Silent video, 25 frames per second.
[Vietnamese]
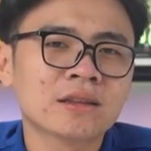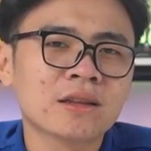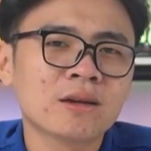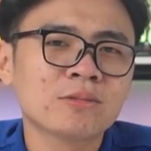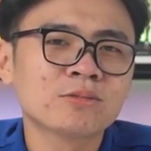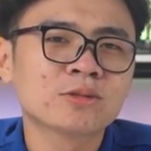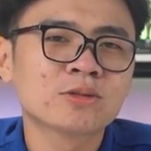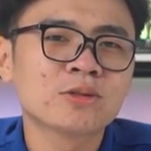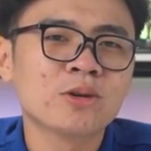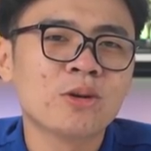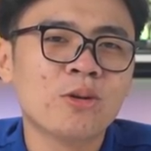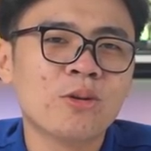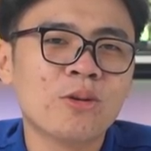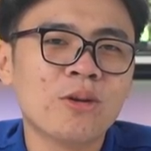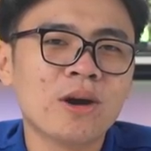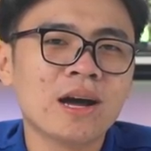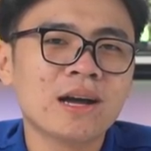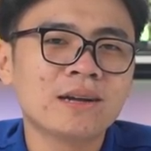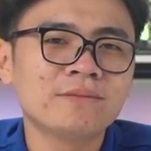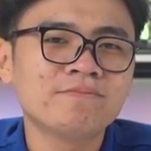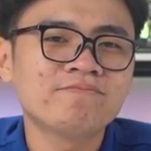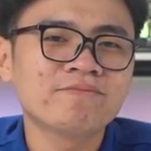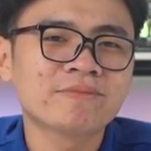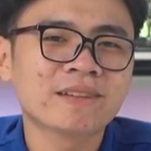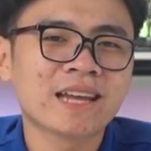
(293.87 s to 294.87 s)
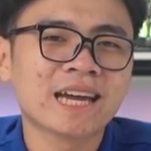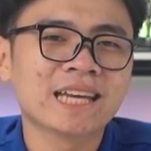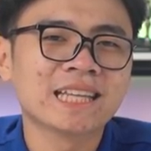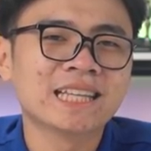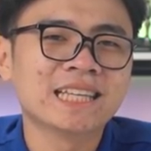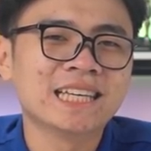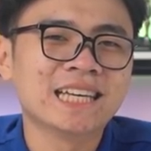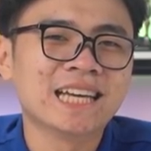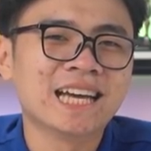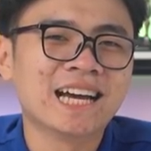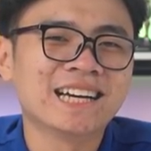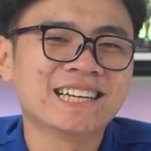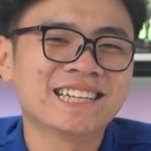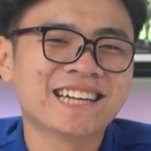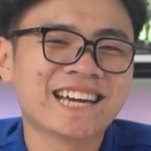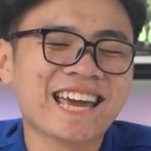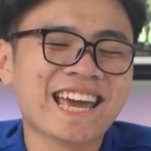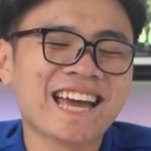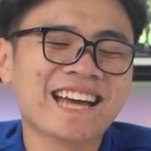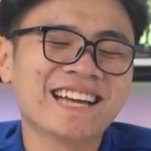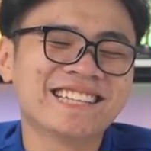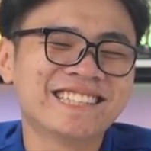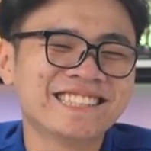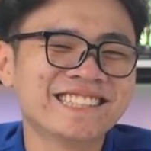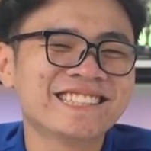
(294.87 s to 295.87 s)
Thông số này thì
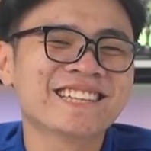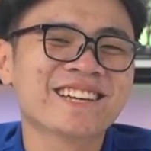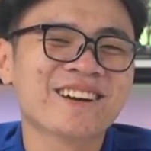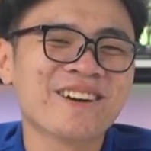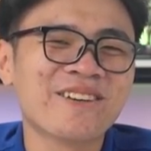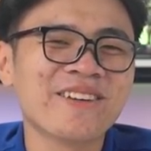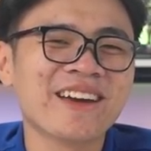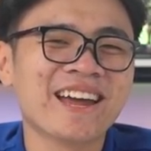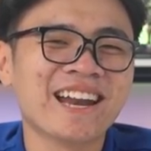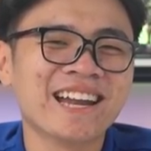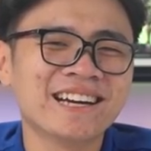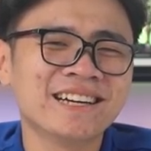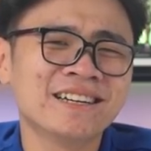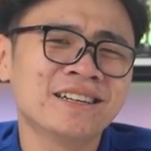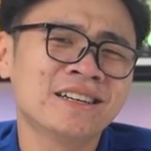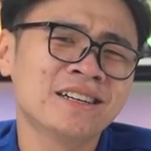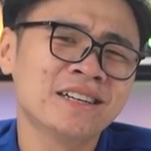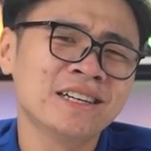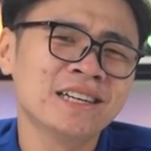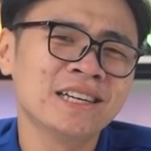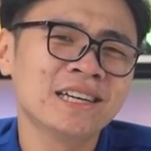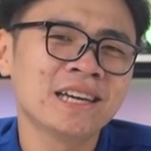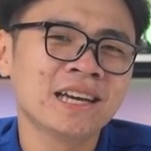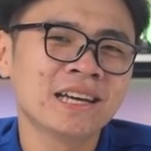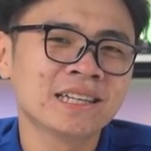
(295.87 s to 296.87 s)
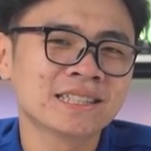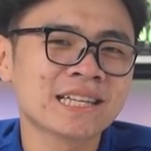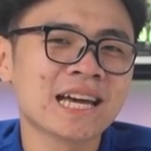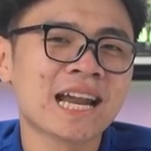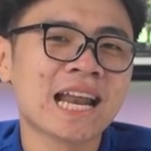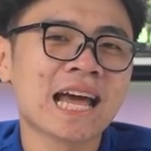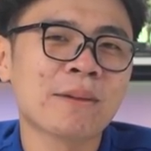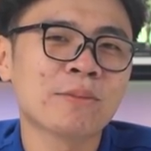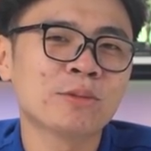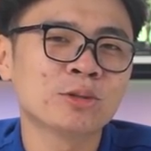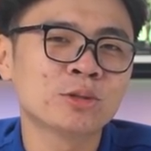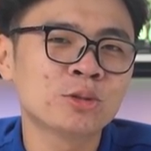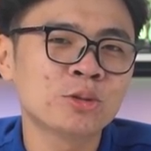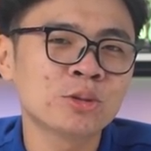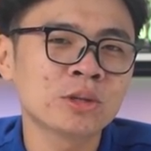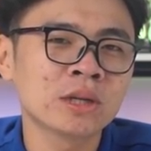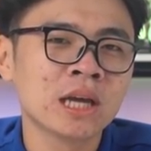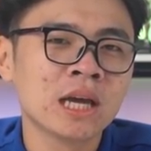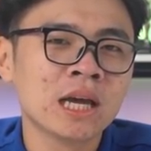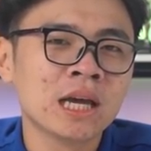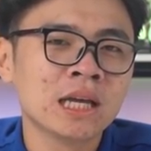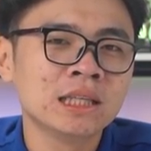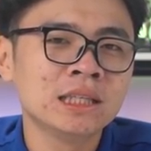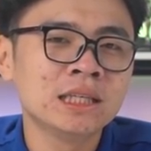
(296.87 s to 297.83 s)
nghe có vẻ là hơi xa lạ một chút,